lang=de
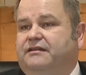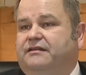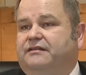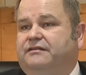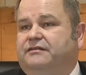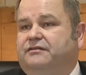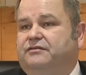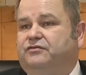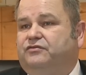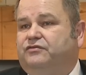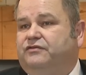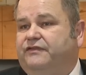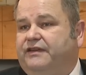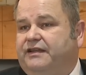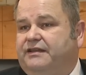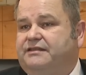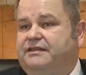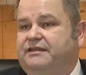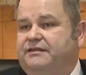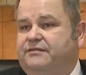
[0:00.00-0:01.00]
äh, und
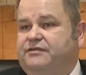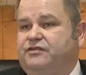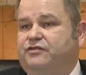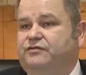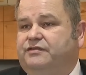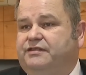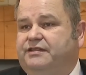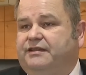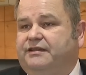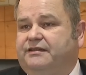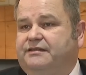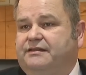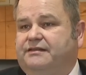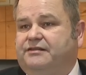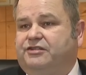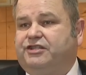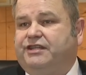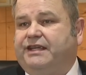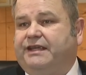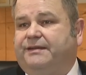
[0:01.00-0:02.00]
weil es etwas günstiger ist
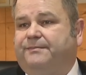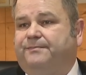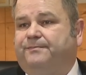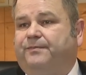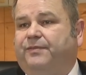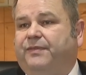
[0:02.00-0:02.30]
als Stein.